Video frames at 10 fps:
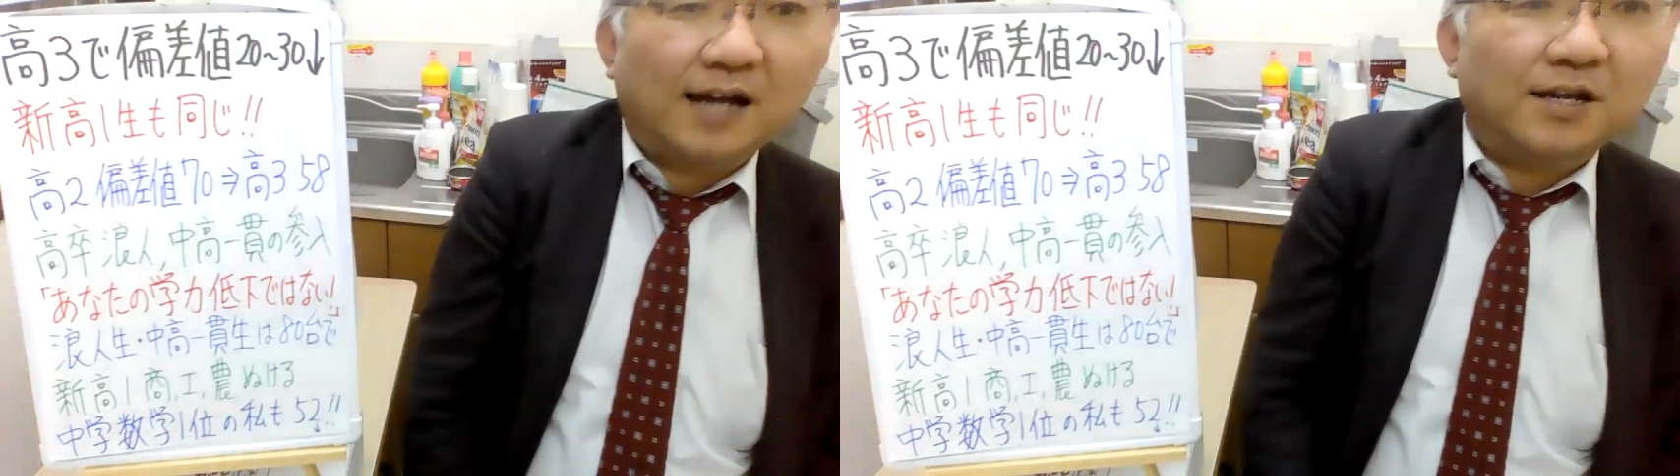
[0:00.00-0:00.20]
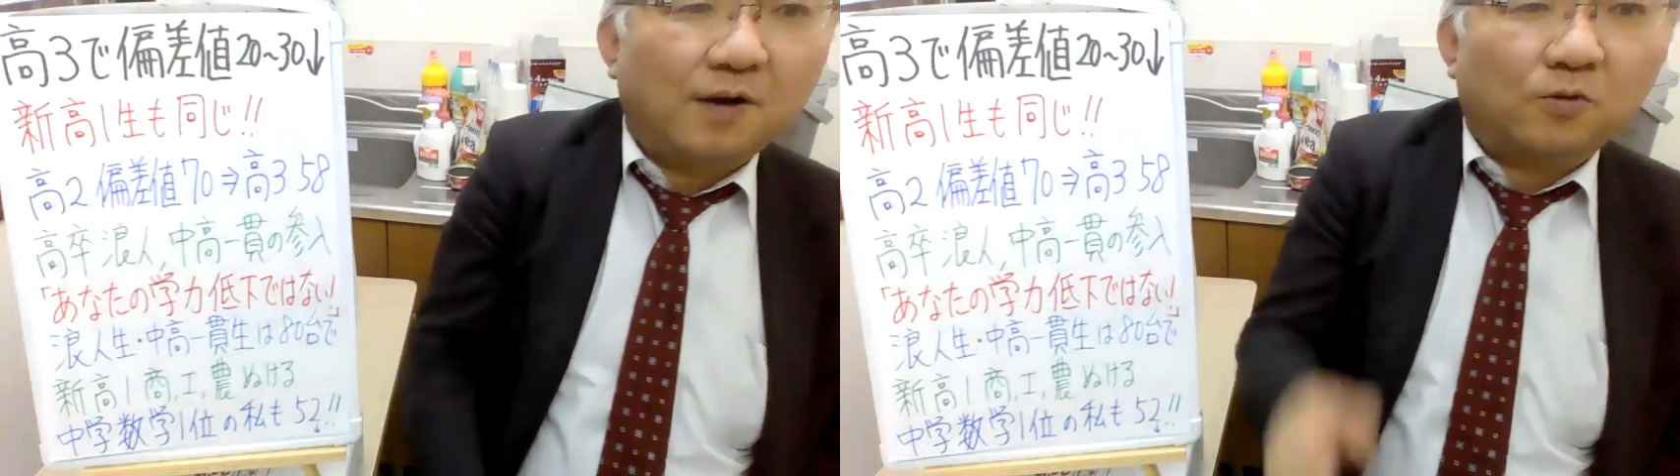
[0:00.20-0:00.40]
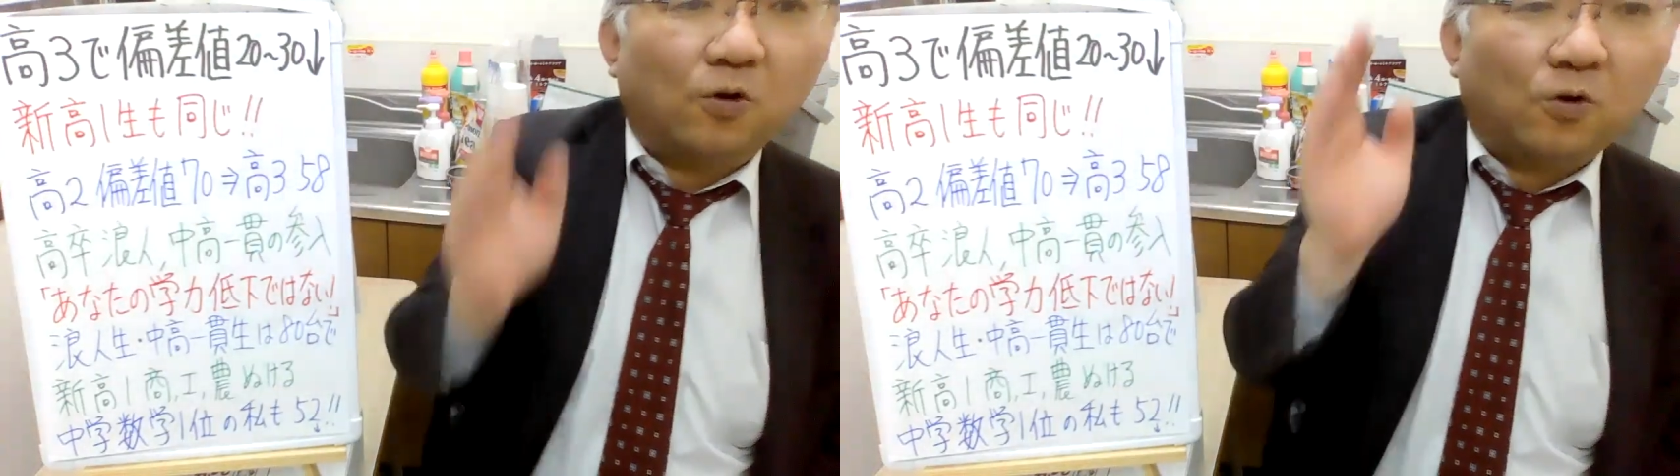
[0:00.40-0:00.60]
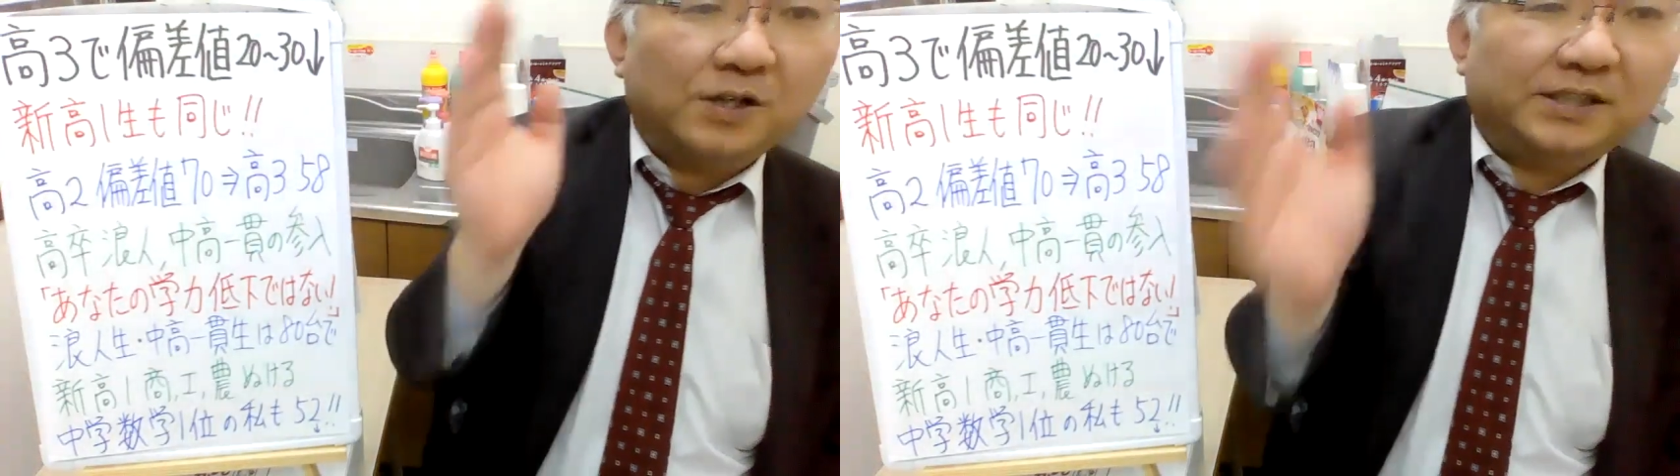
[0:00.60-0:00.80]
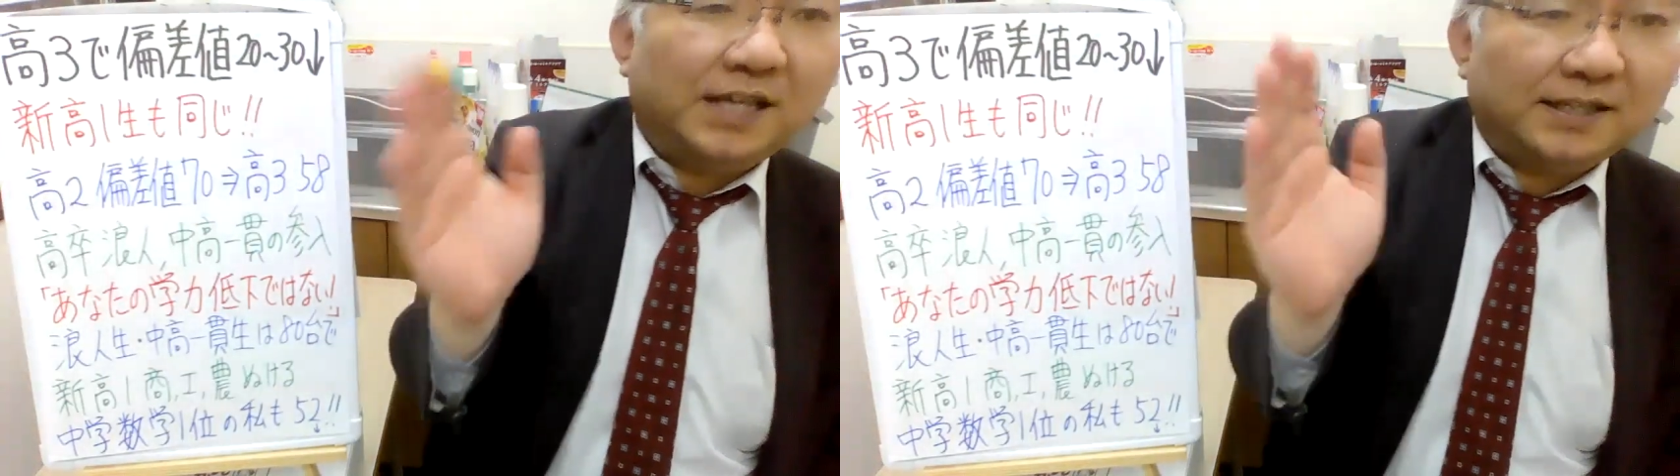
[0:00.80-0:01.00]
あるいは高校
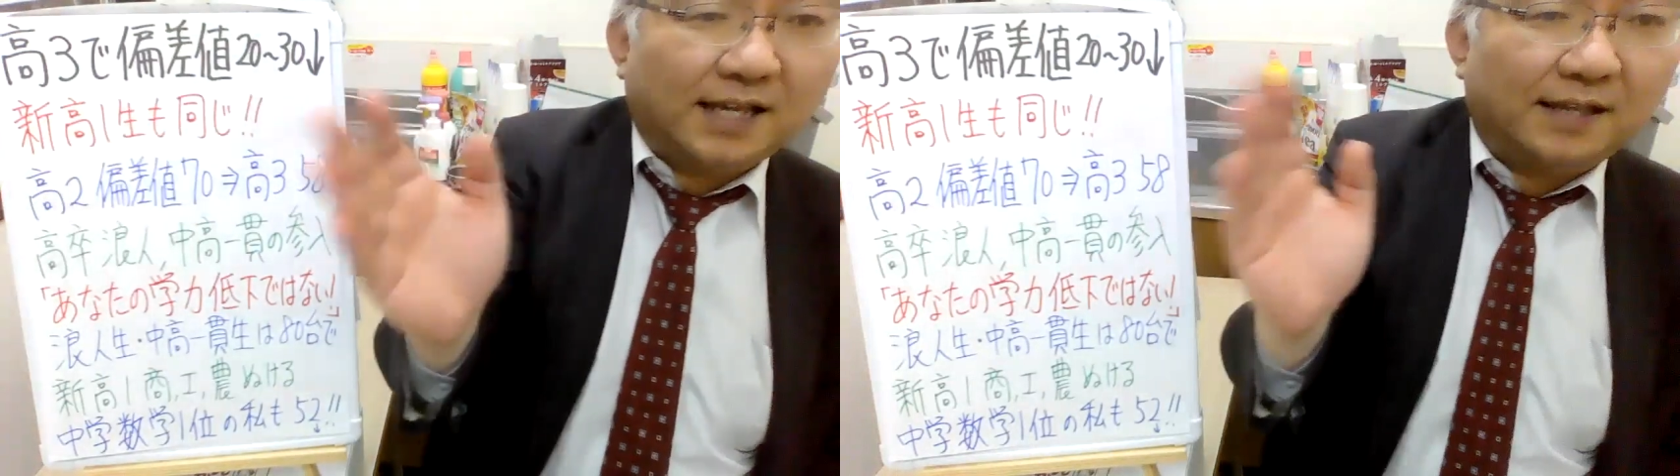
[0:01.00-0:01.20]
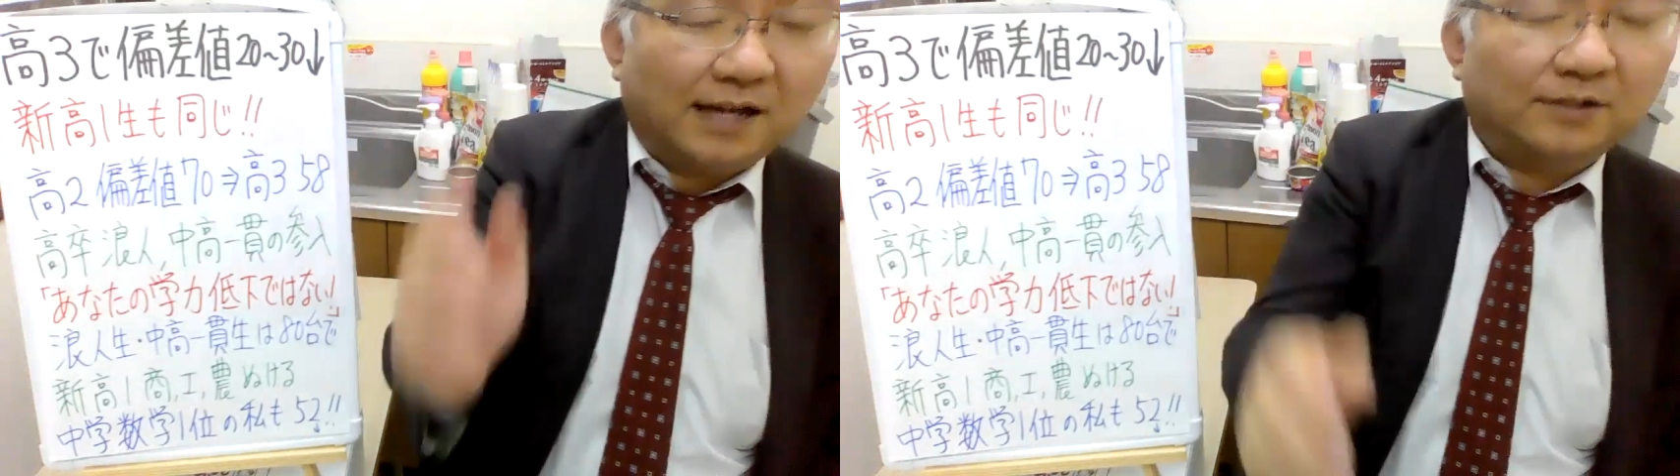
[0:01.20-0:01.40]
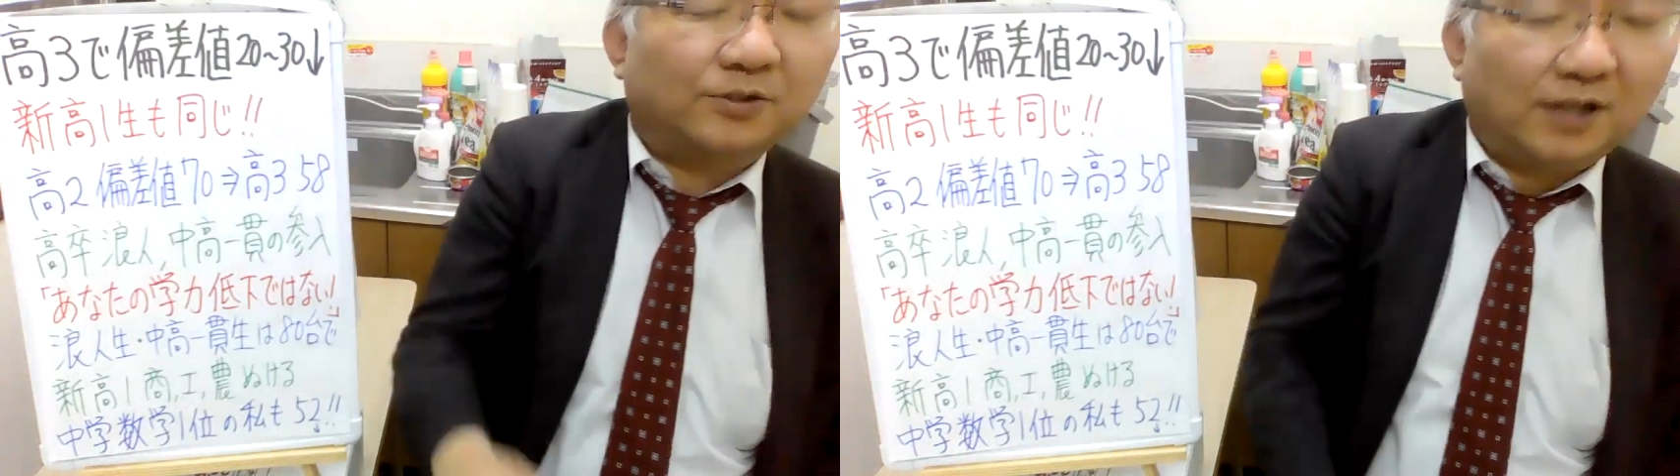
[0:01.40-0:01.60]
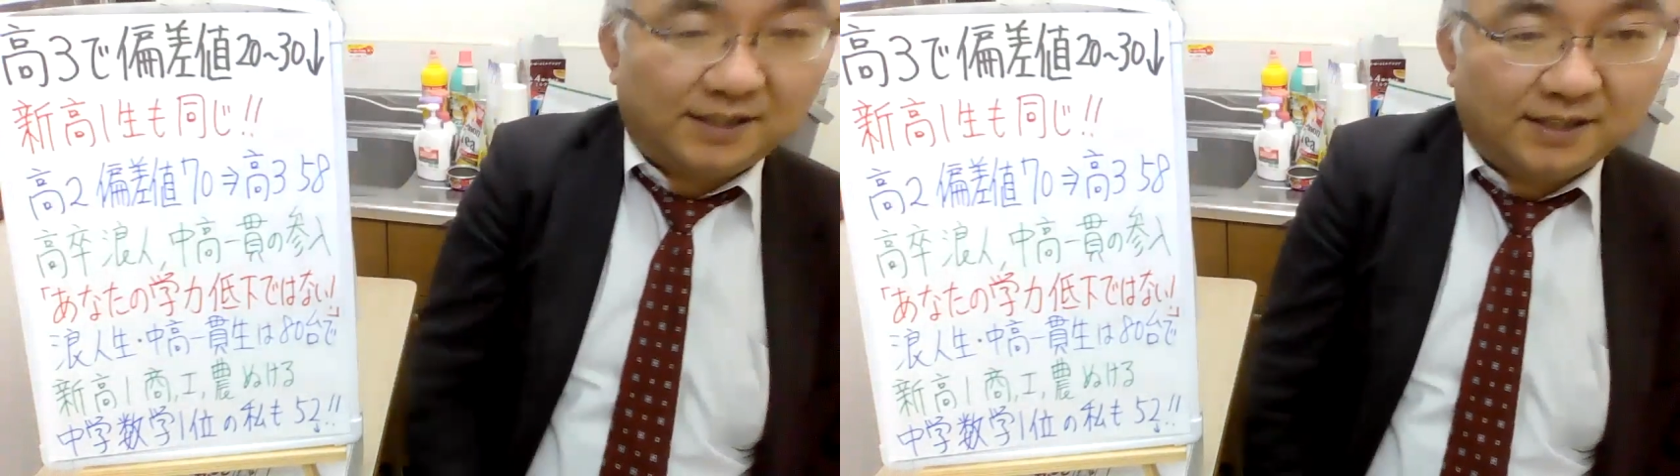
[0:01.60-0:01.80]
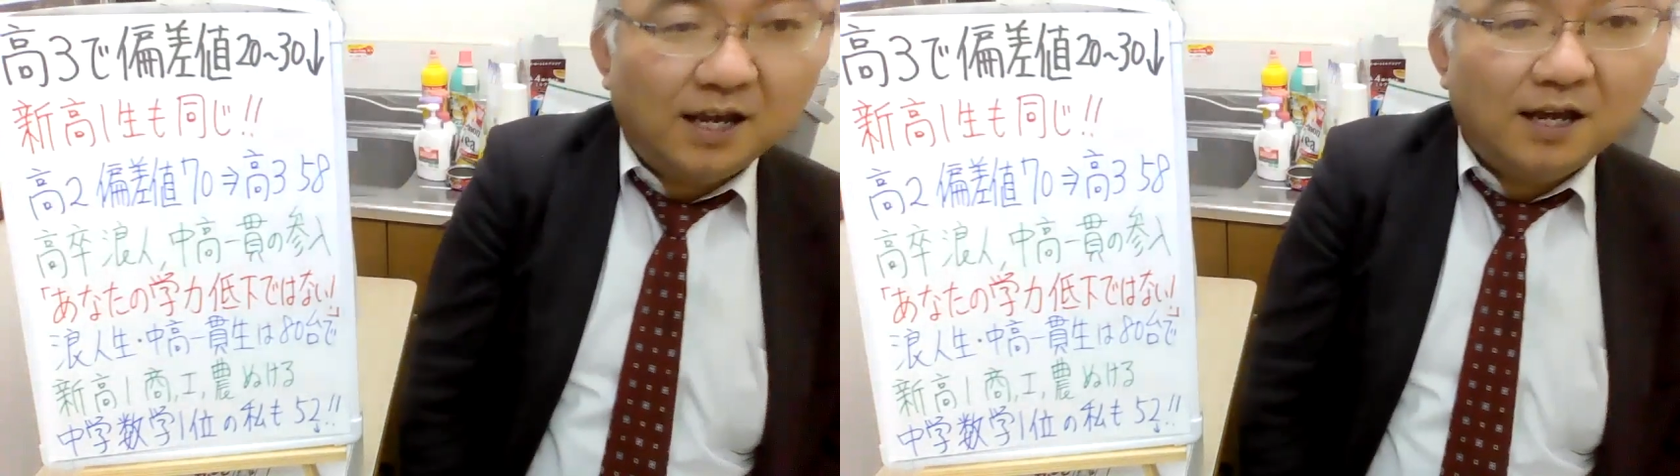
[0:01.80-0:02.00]
1年生になる人た
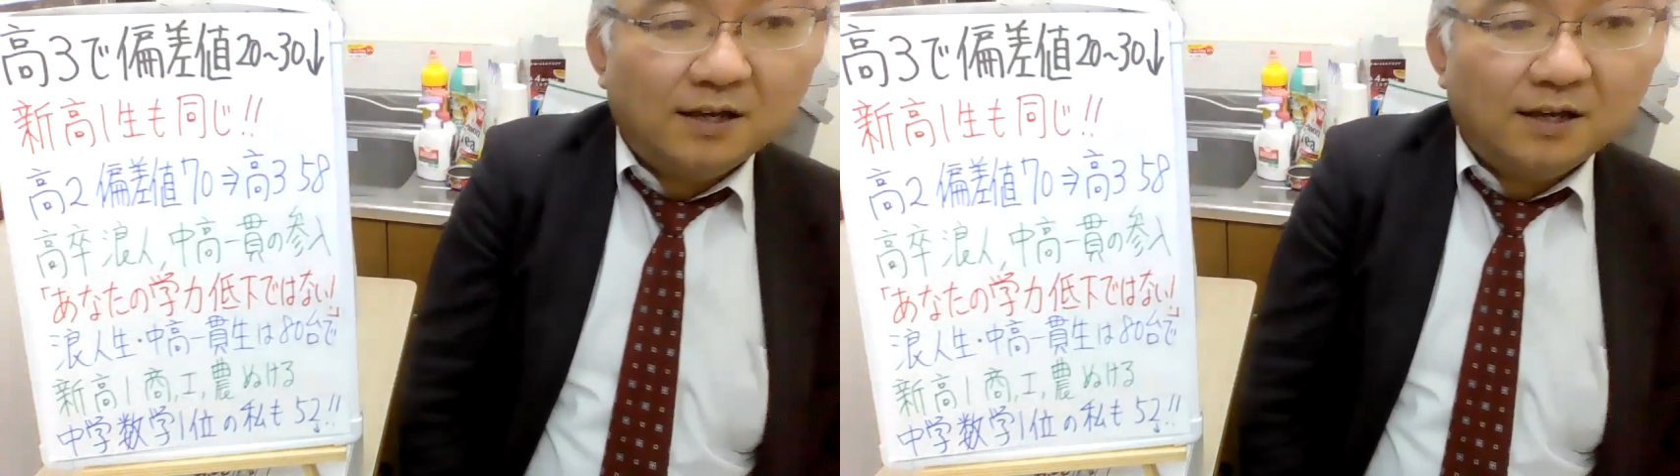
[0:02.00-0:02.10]
ち、